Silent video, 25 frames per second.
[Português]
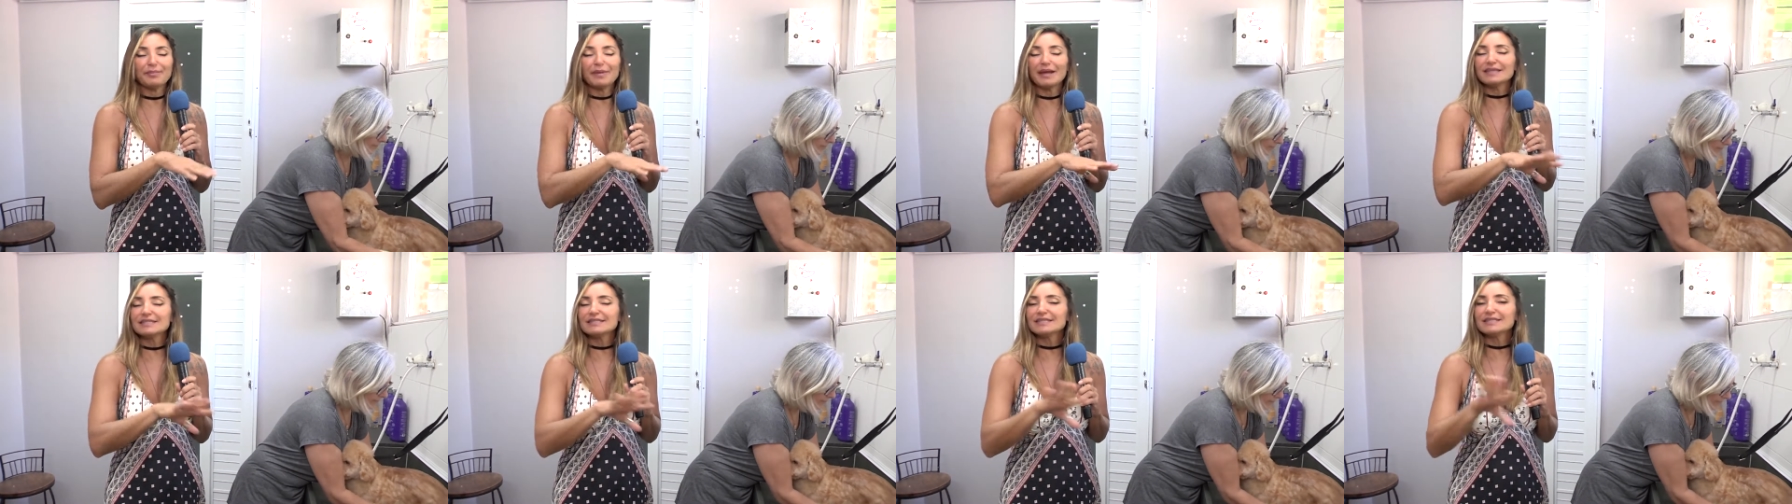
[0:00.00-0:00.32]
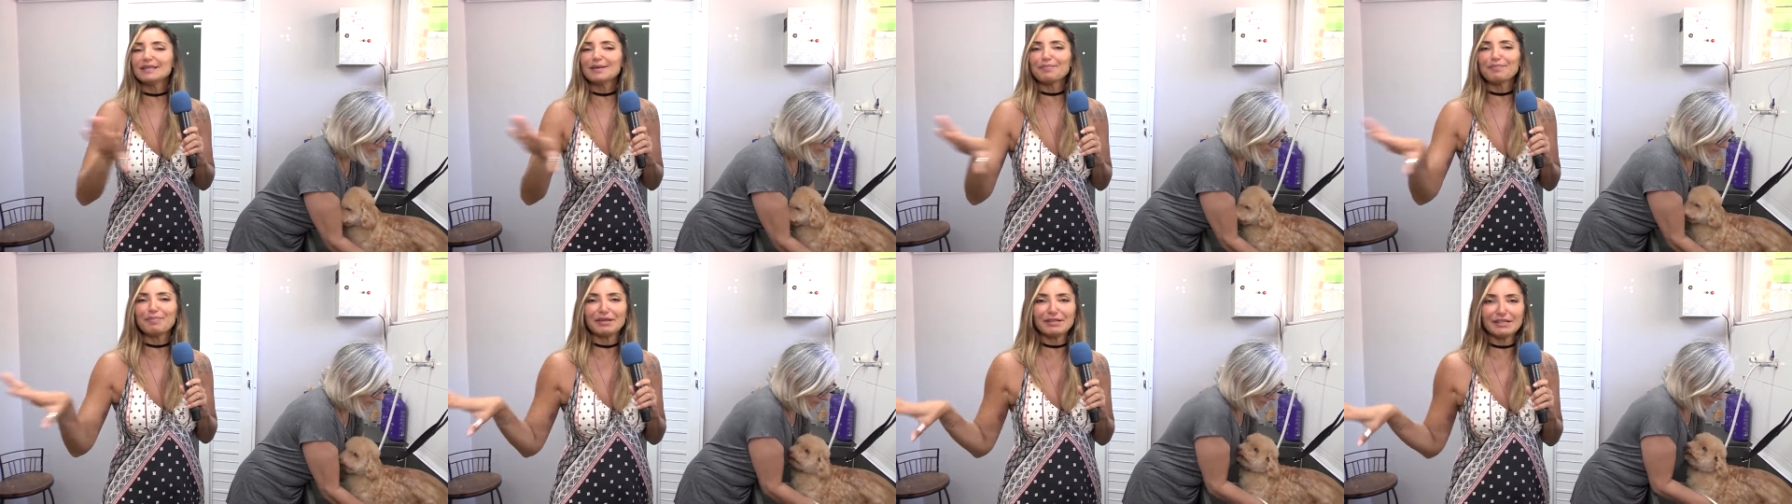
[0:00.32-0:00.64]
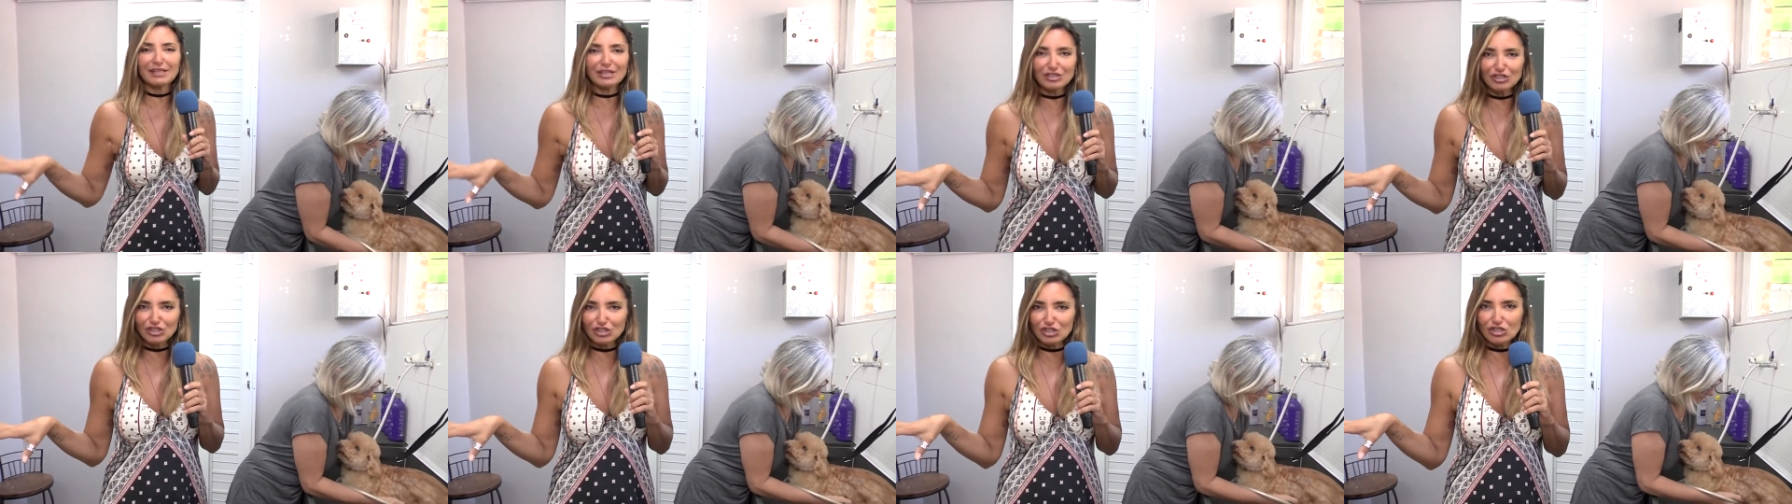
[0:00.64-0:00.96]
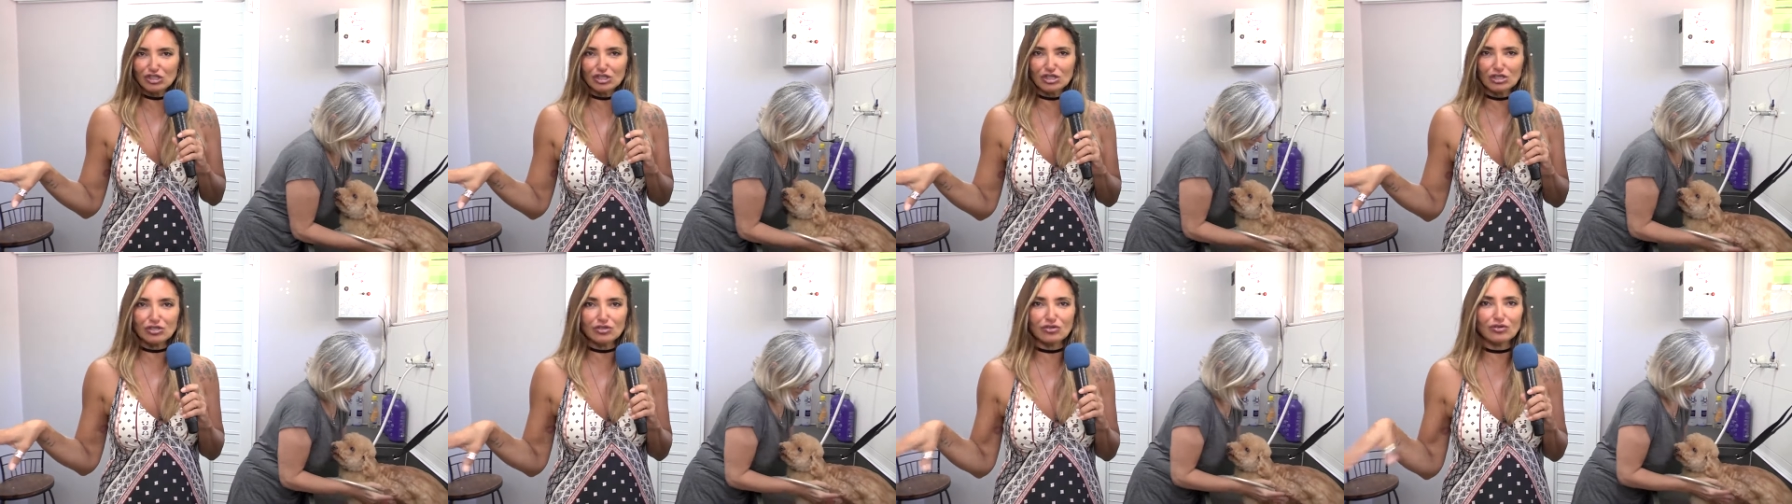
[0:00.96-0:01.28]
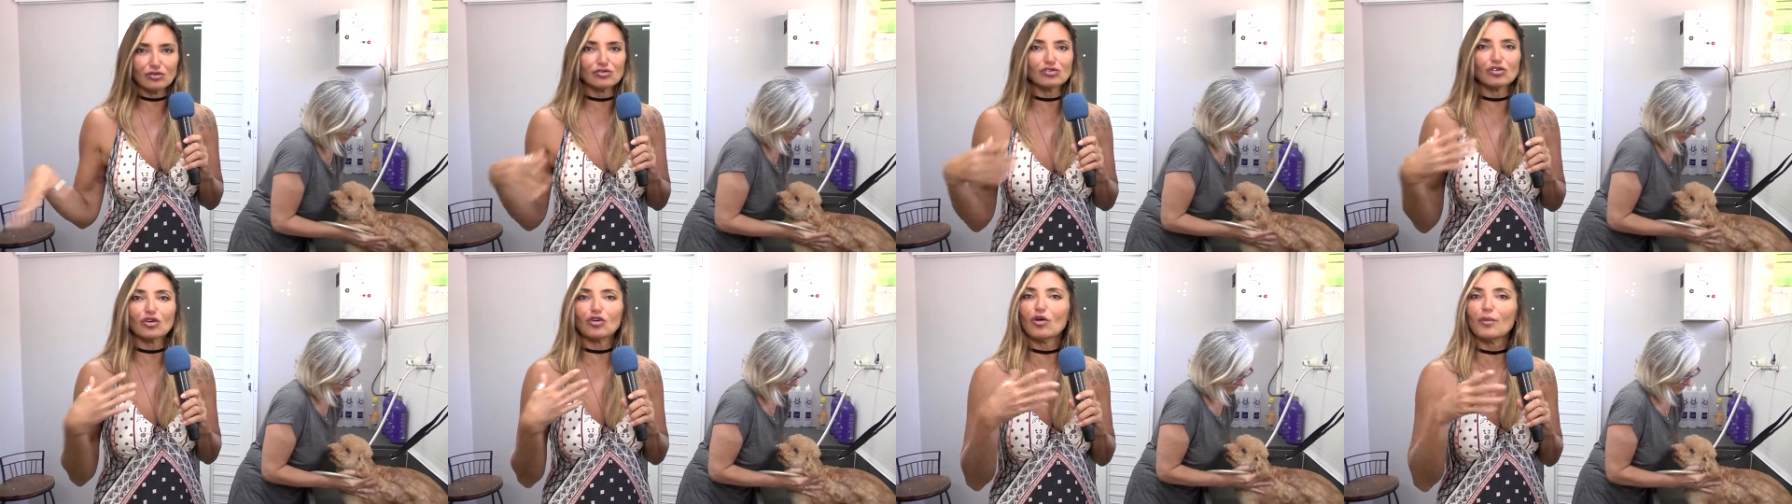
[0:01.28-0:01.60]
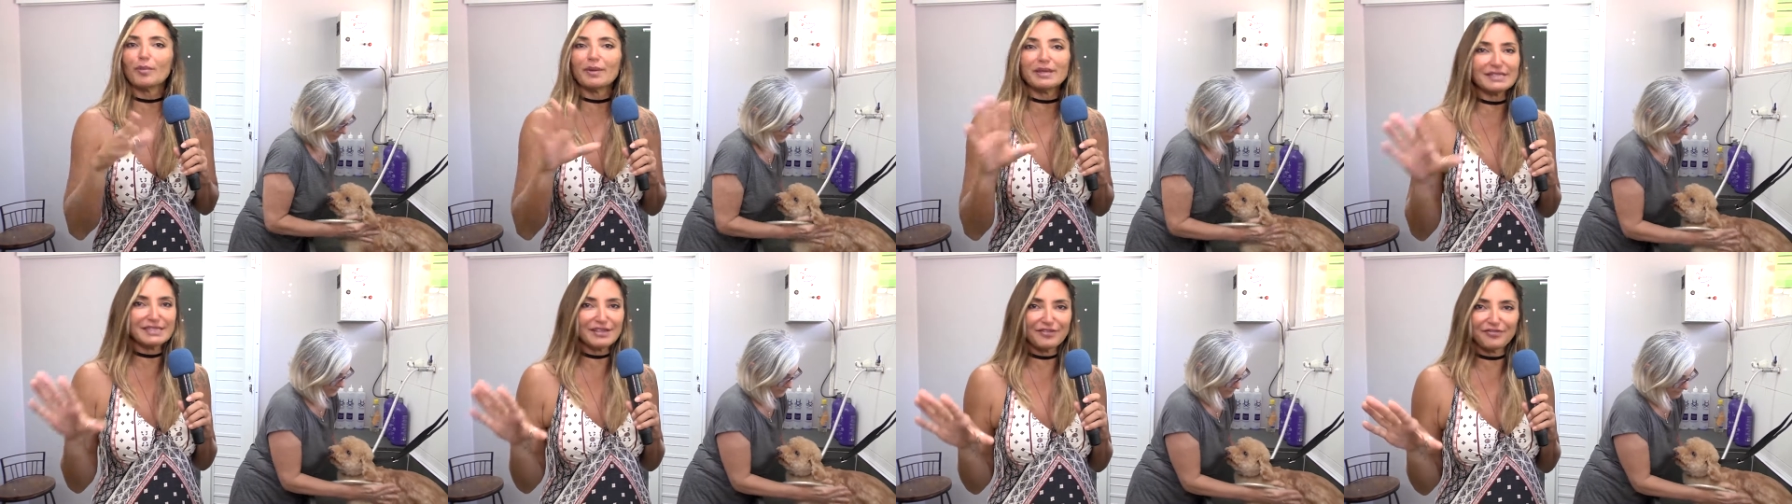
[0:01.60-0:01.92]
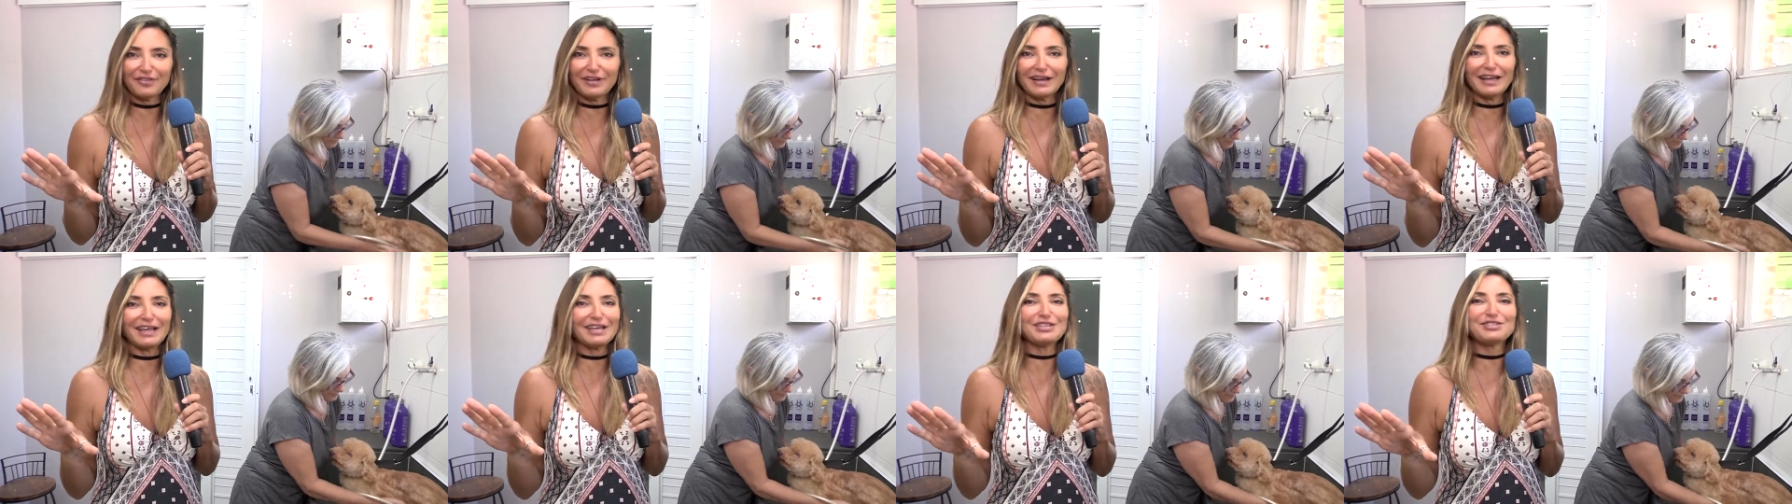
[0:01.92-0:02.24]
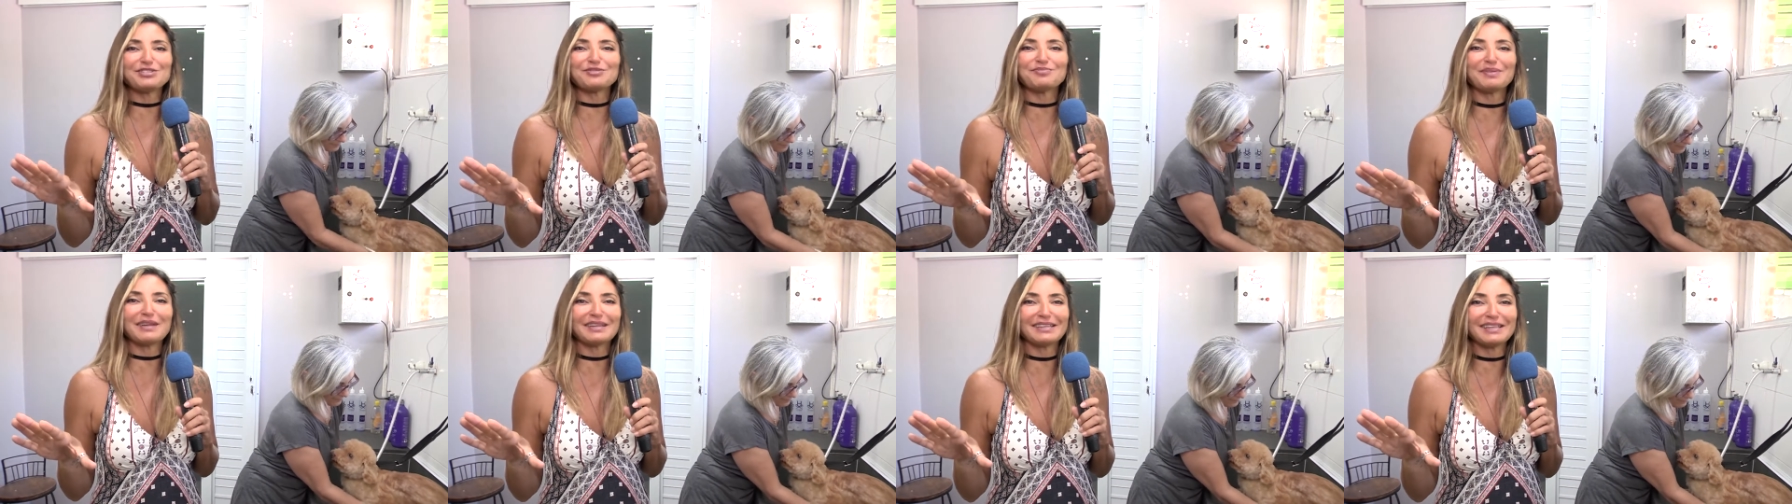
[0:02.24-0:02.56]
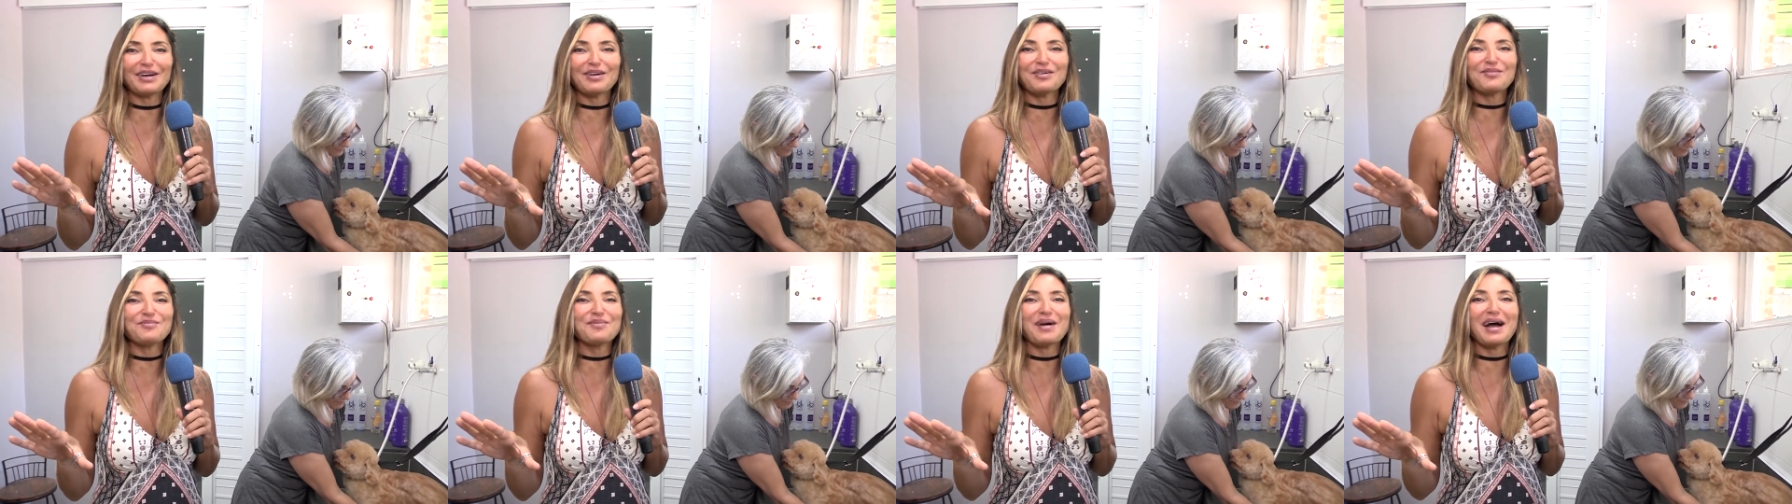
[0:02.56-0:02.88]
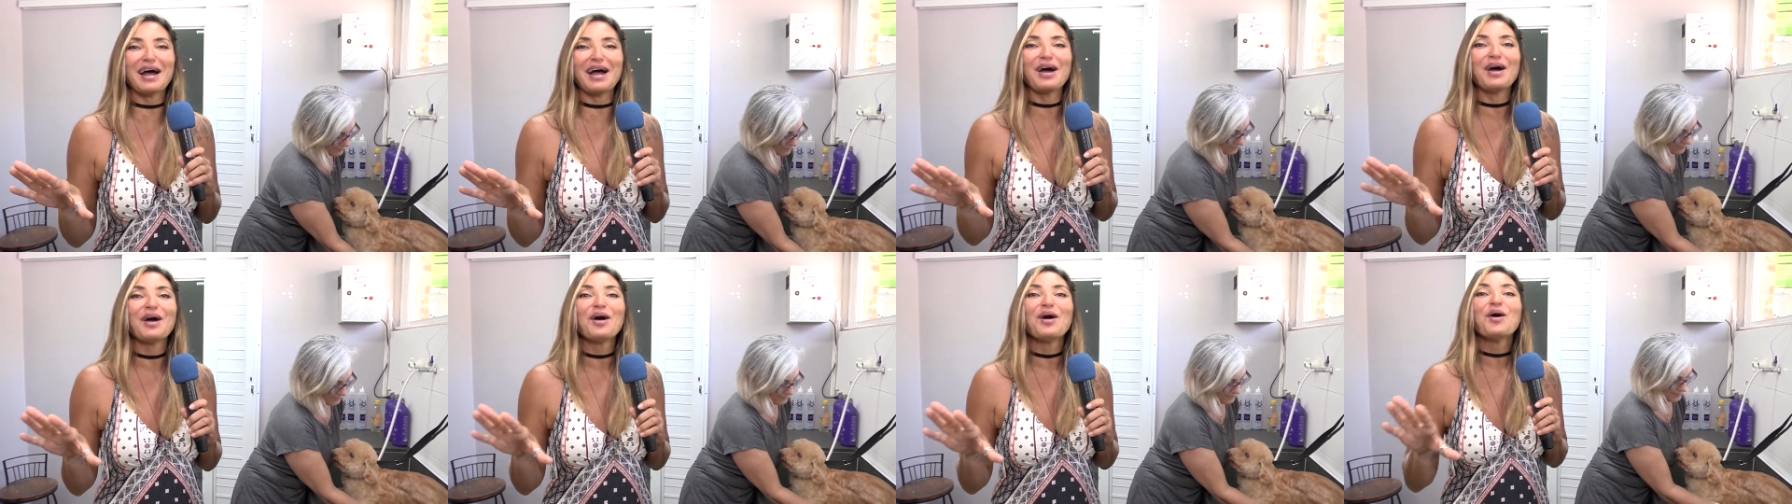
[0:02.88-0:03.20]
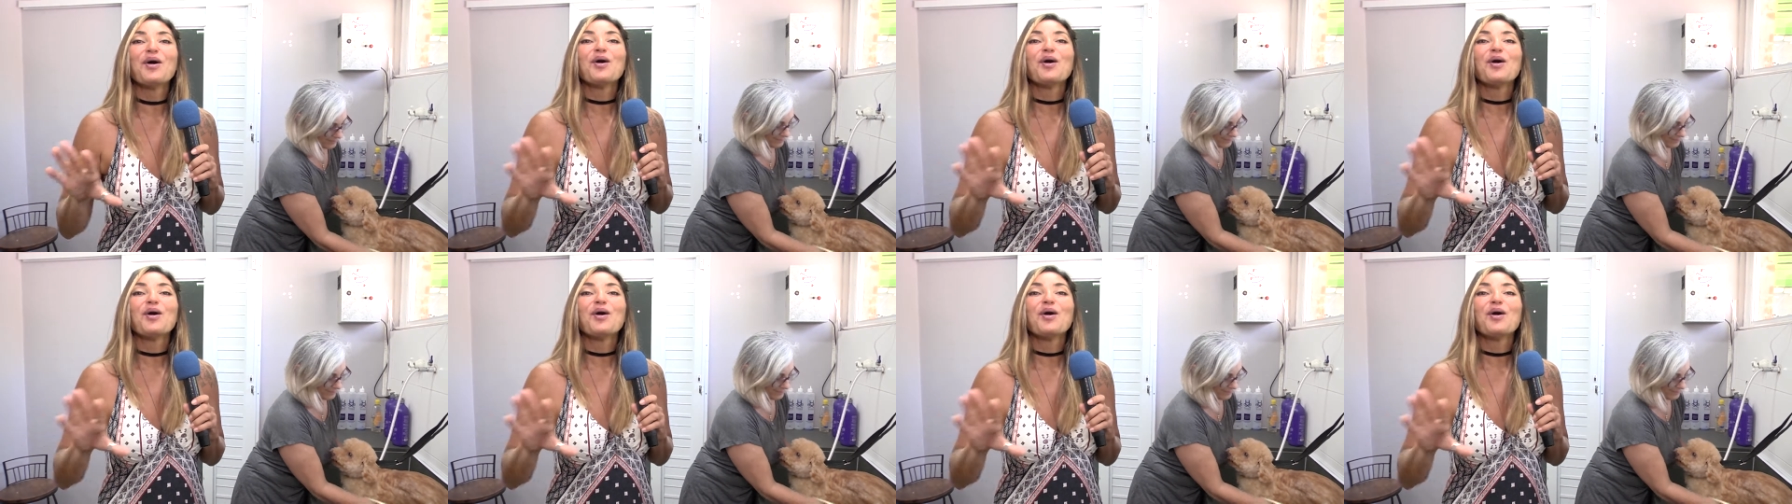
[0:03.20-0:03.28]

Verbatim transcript: Mas independente disso, eu só comecei a falar isso para dar uma,